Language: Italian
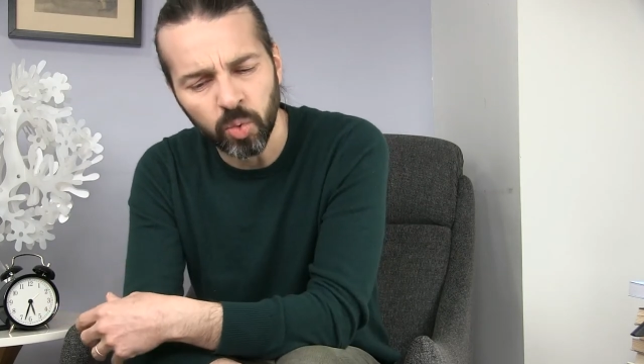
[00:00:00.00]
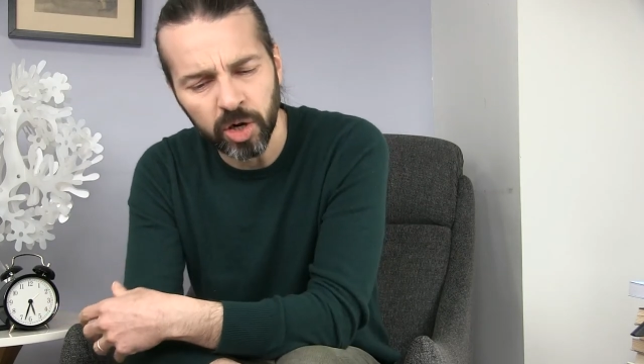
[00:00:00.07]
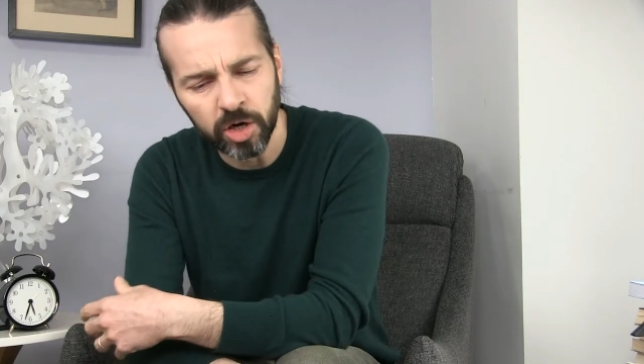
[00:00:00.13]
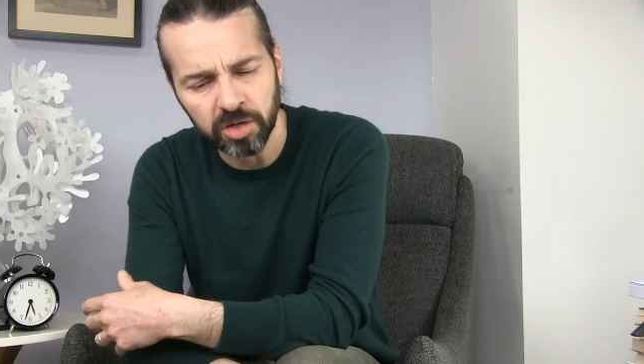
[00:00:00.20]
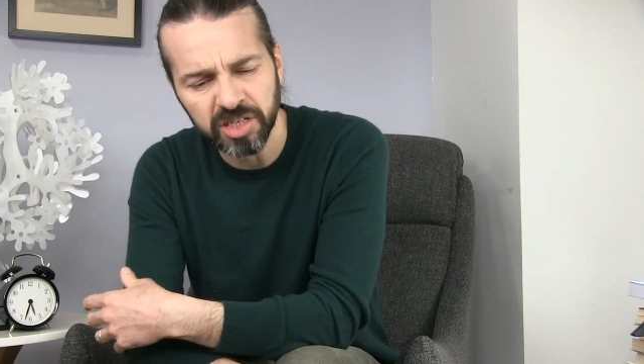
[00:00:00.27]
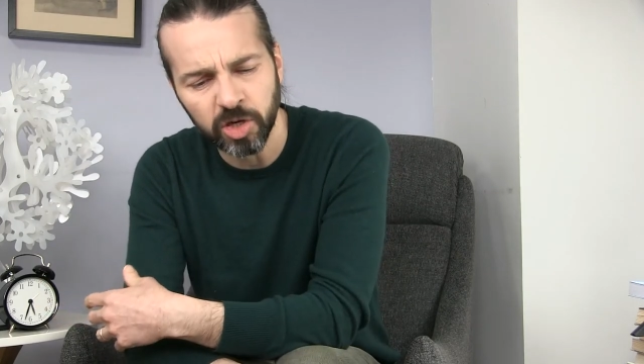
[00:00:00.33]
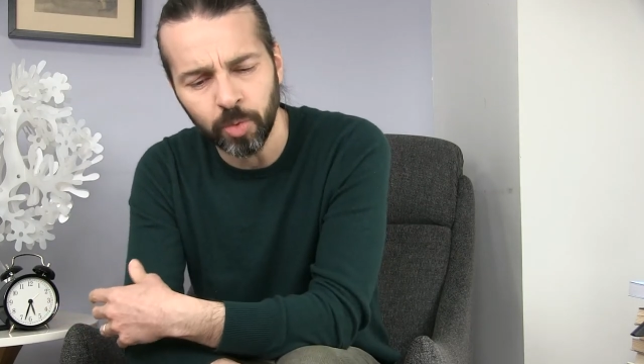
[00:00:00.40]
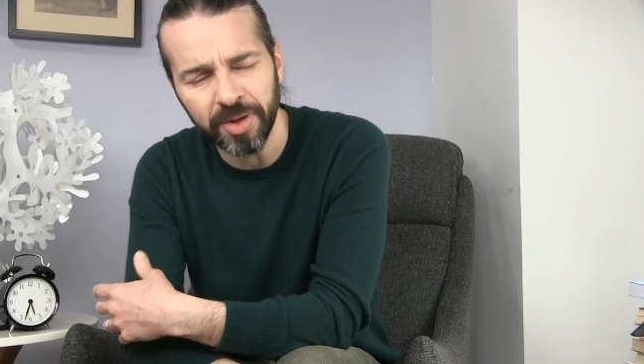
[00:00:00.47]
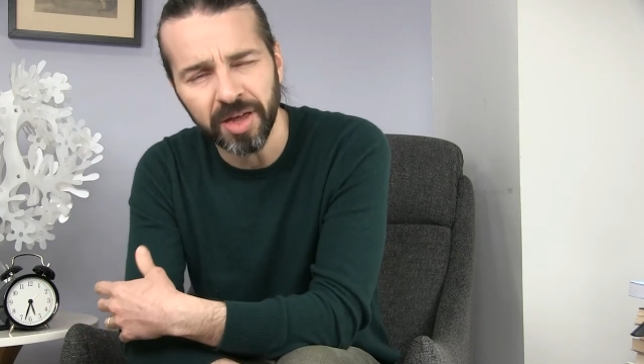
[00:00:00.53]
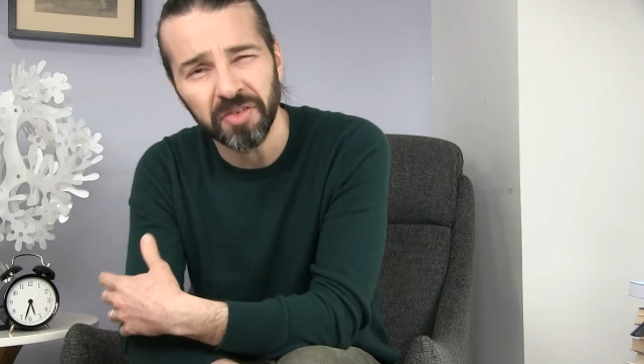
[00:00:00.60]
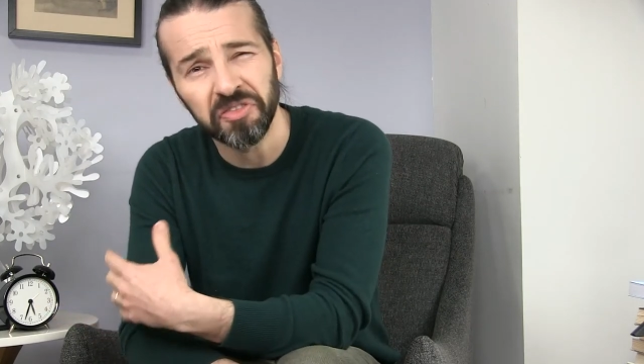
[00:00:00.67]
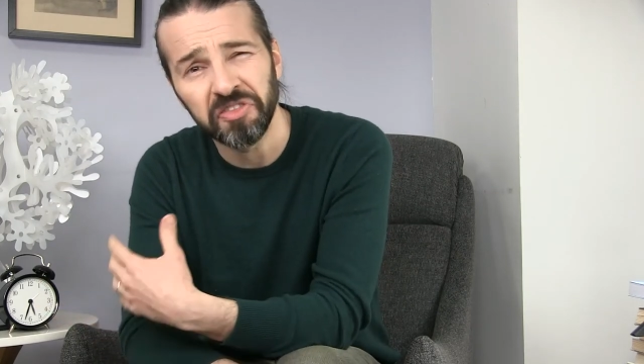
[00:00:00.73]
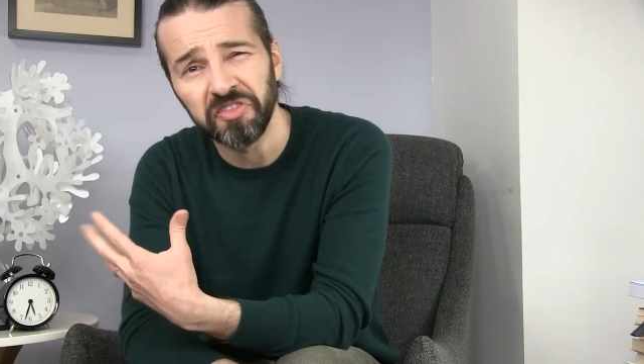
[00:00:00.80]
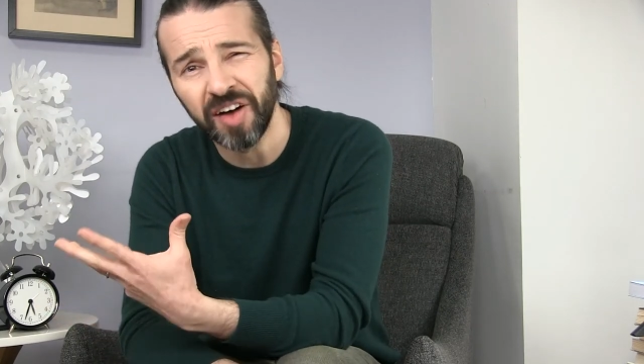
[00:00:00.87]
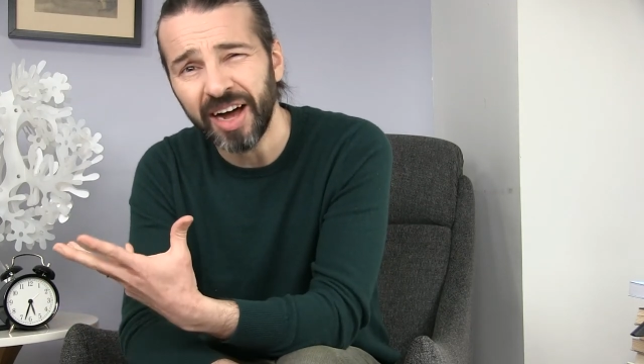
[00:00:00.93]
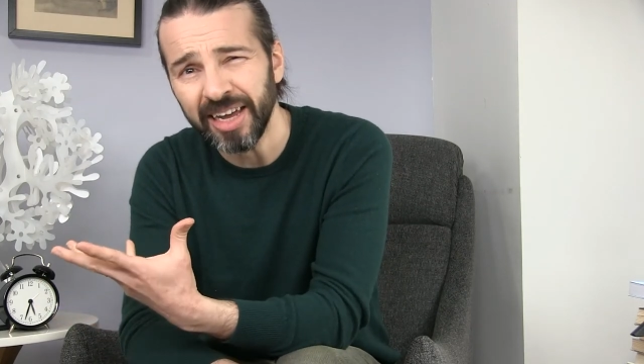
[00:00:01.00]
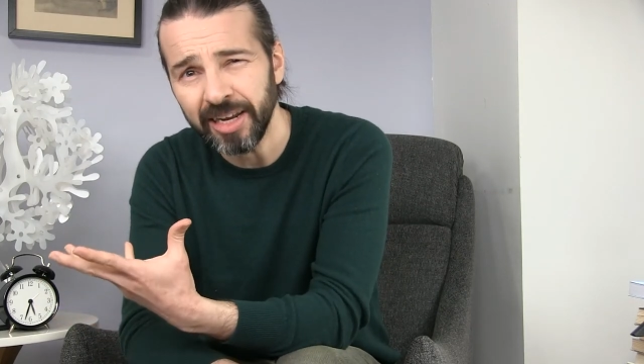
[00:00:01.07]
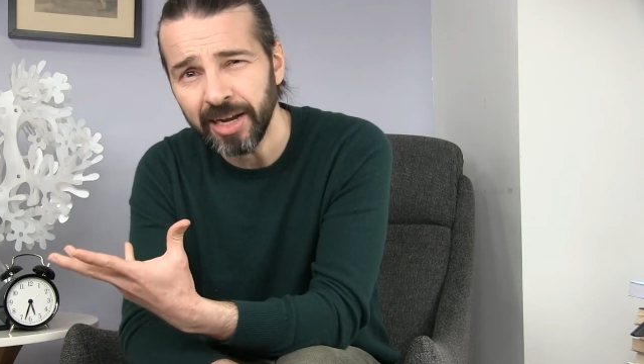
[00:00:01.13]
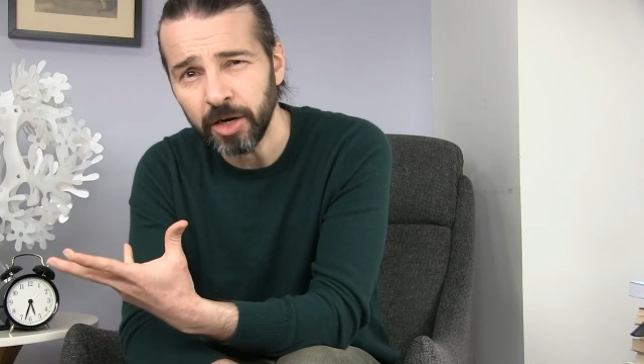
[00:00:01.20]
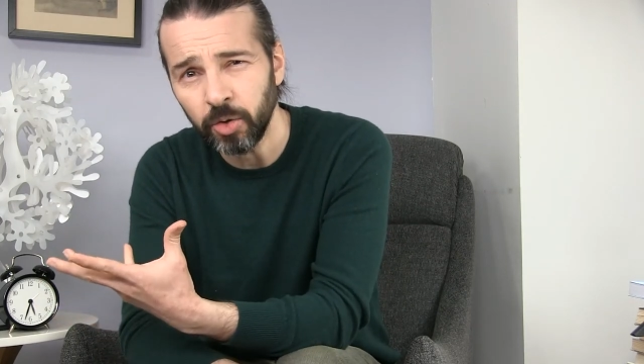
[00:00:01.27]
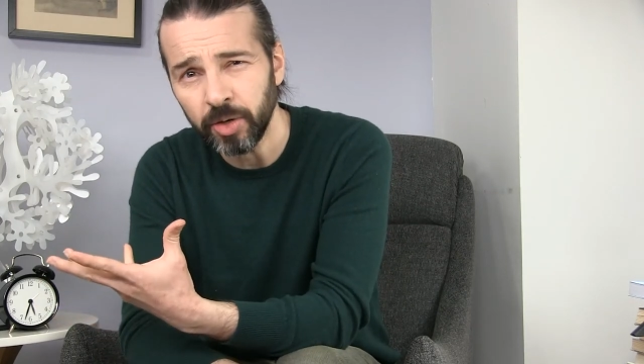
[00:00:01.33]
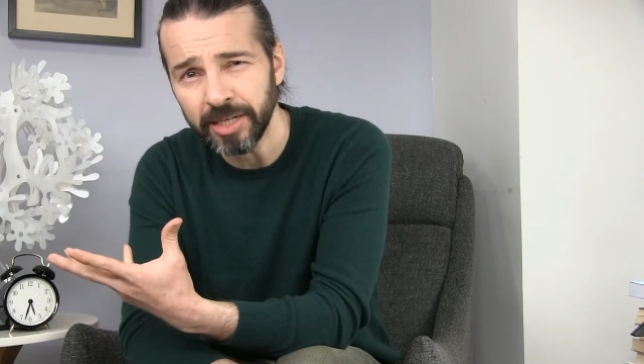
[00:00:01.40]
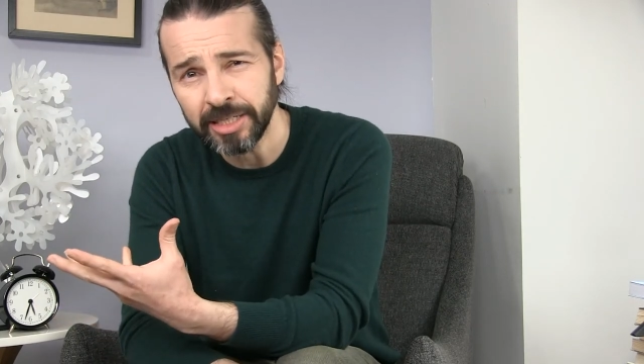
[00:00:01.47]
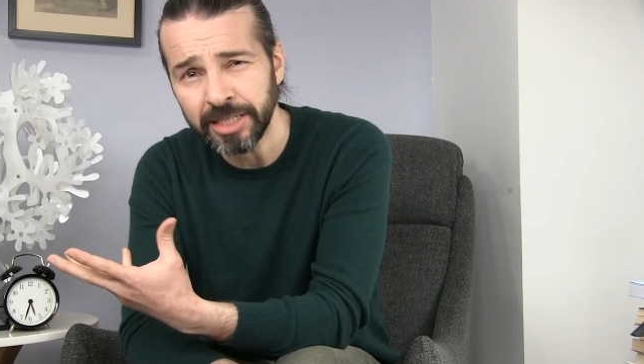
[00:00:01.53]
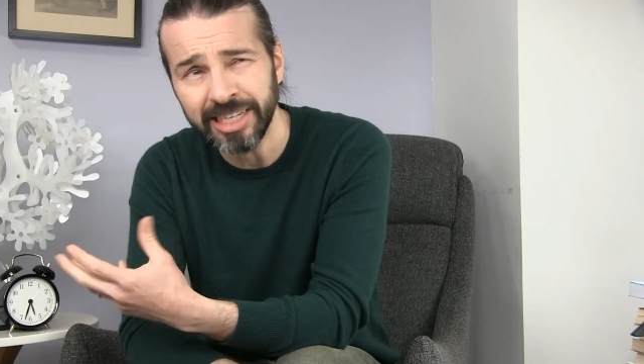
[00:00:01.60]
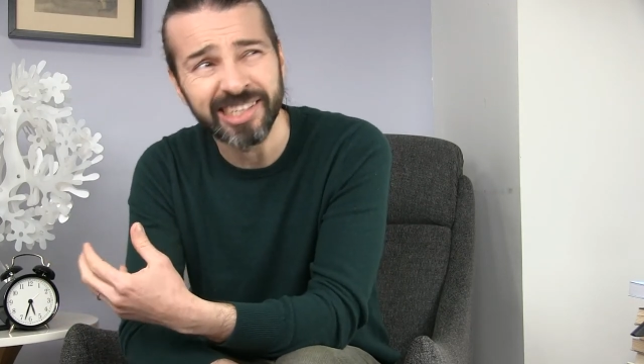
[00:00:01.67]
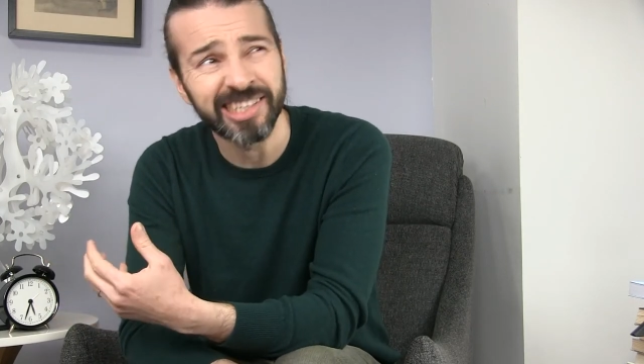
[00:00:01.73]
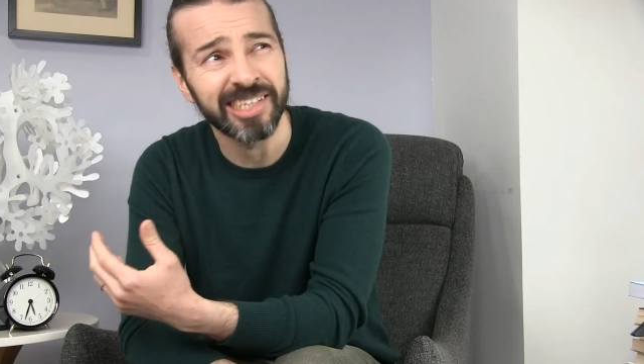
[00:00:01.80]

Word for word: qualcosa come fai l'anoressia,